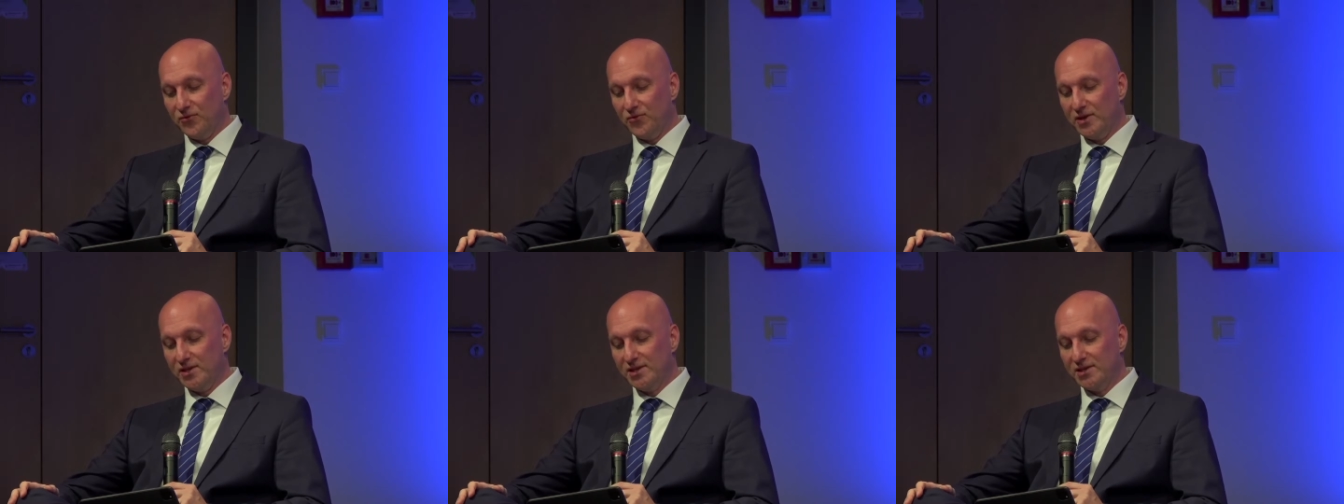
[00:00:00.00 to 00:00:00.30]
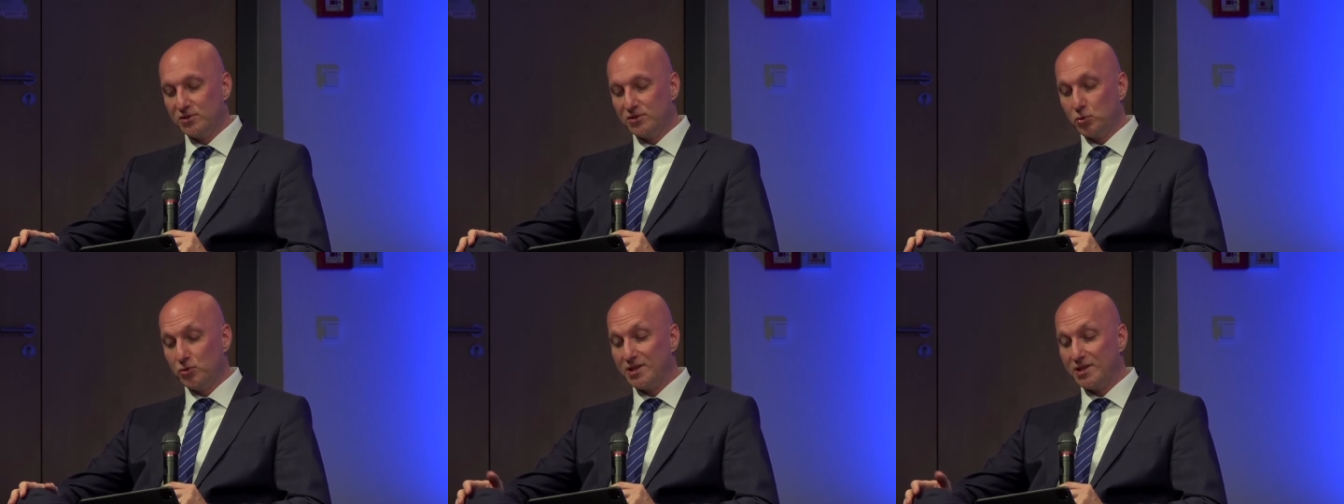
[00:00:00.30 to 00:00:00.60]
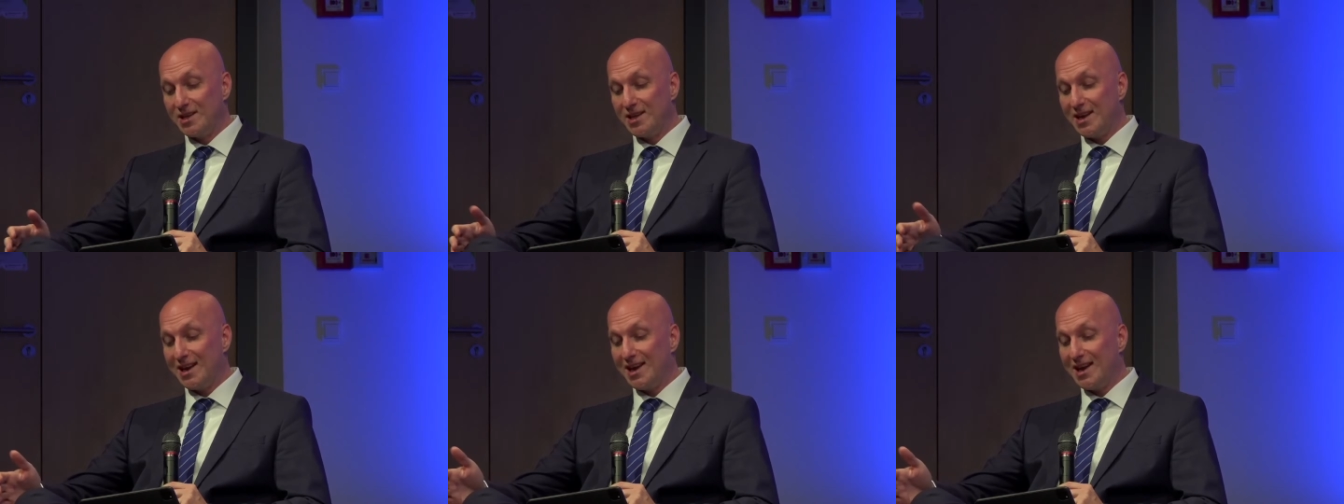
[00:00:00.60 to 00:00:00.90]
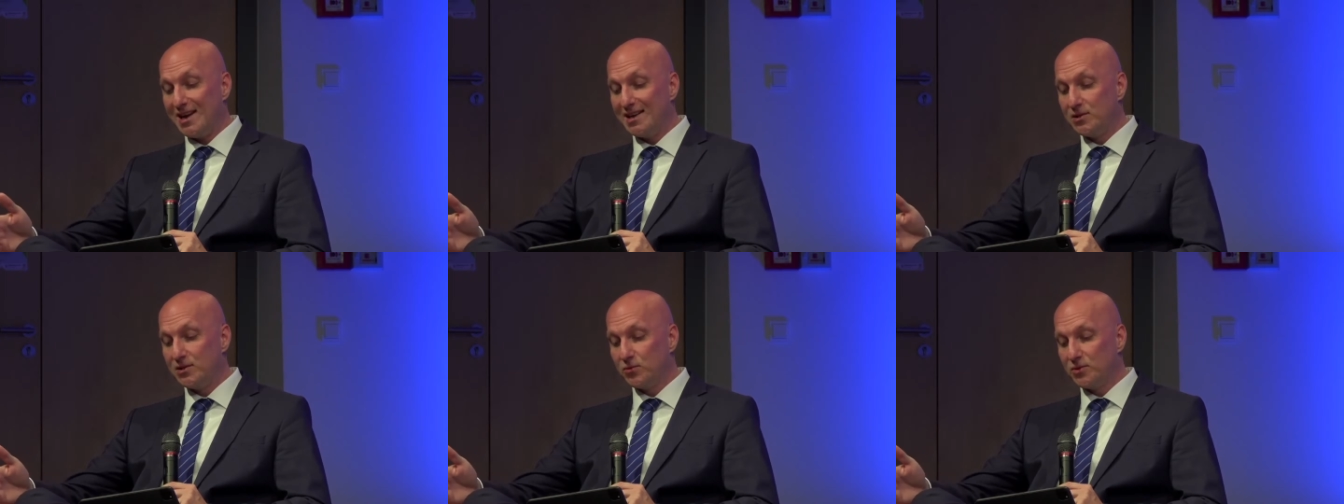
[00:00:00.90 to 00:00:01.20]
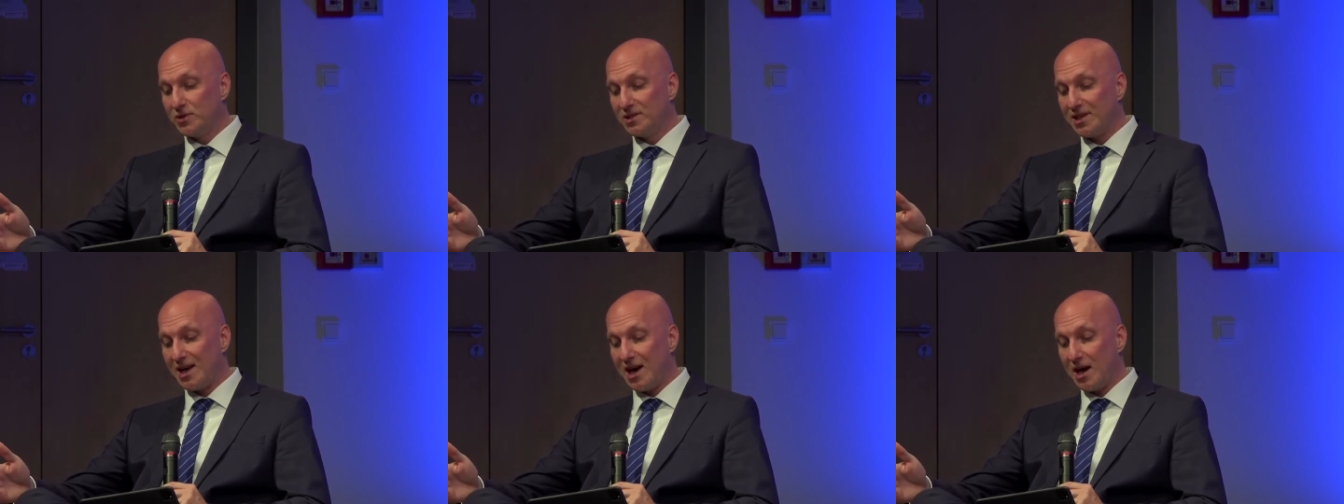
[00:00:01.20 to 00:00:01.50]
Willens unter der
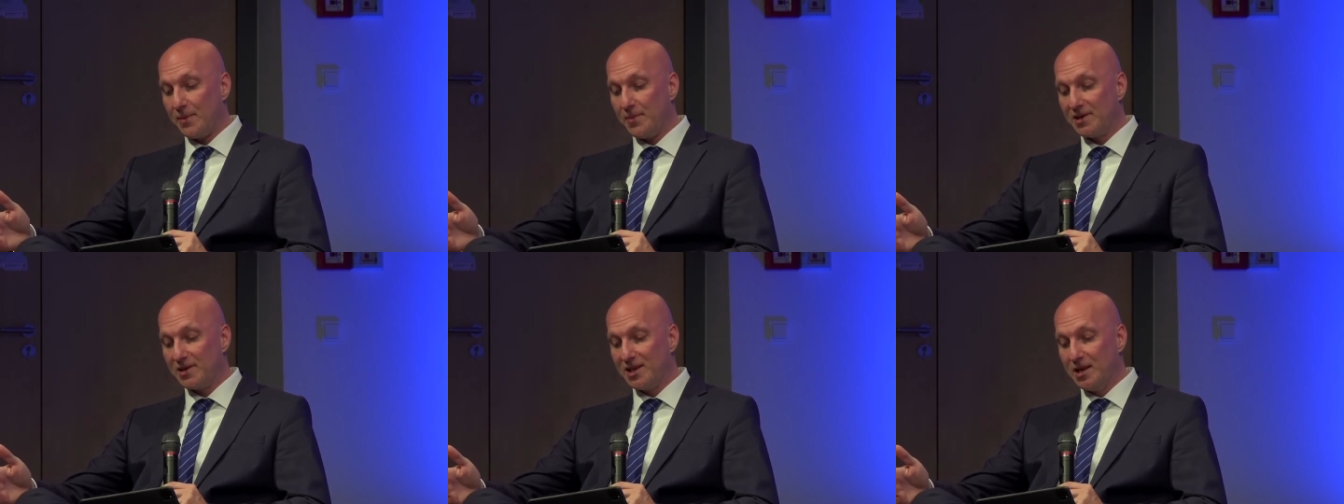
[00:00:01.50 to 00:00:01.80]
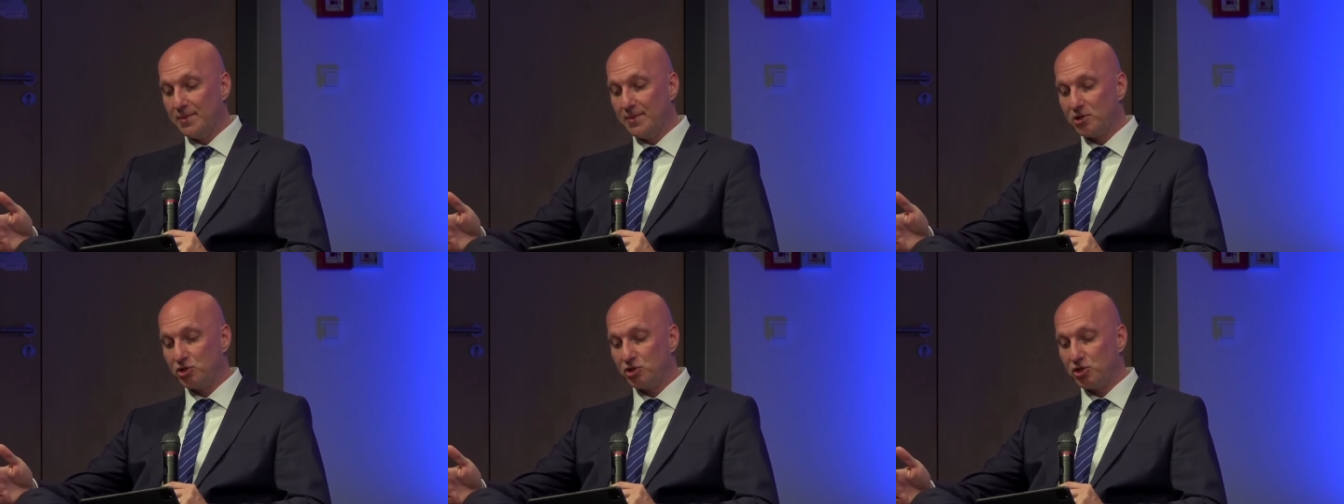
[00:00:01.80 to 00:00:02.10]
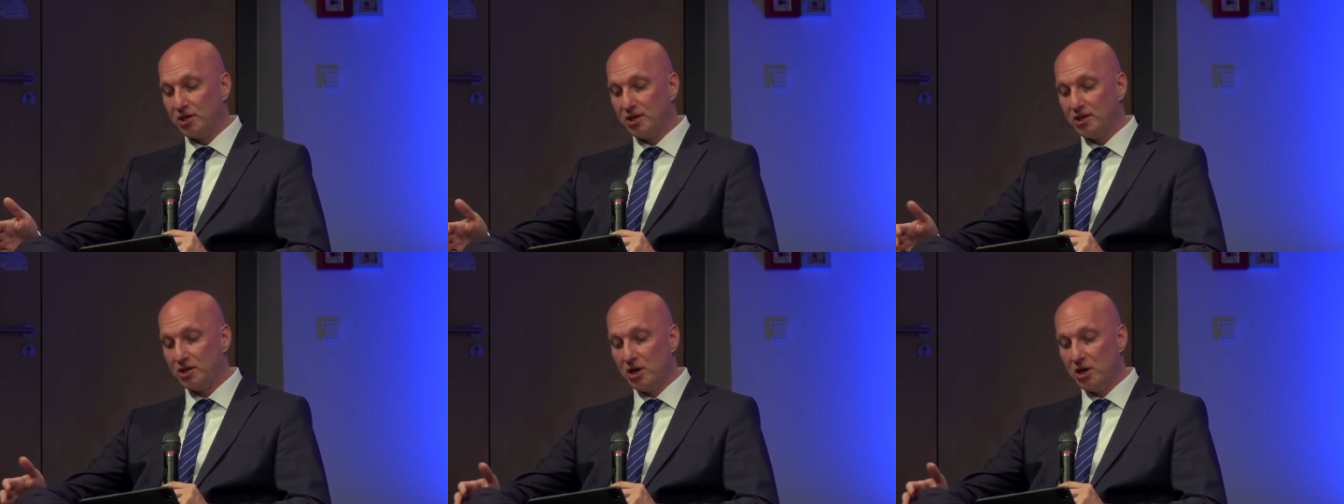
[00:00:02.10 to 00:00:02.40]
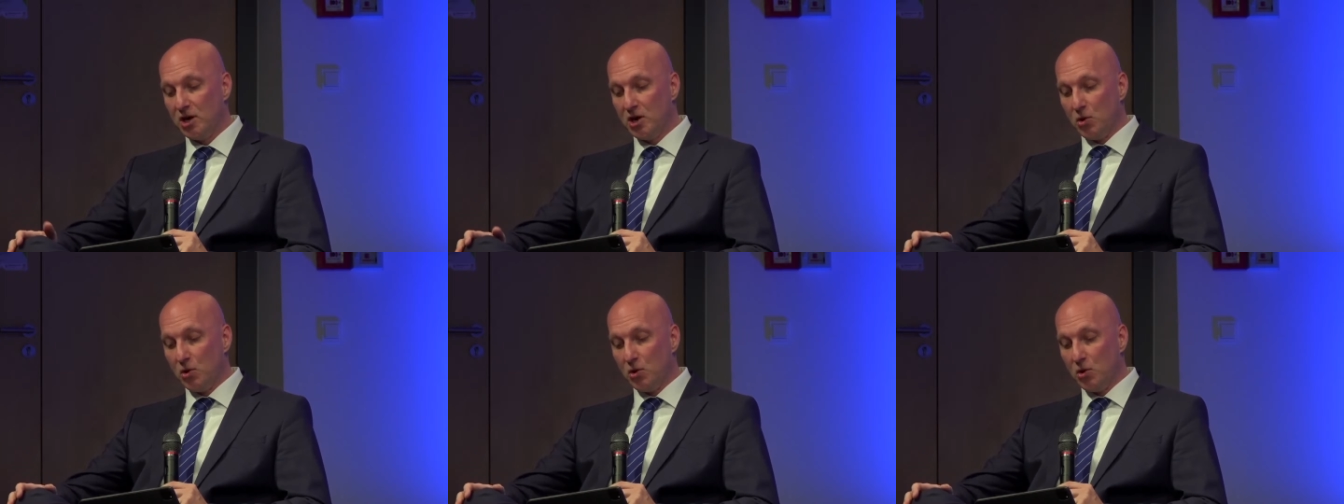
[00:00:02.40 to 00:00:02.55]
Leitung des Arbeitgebers steht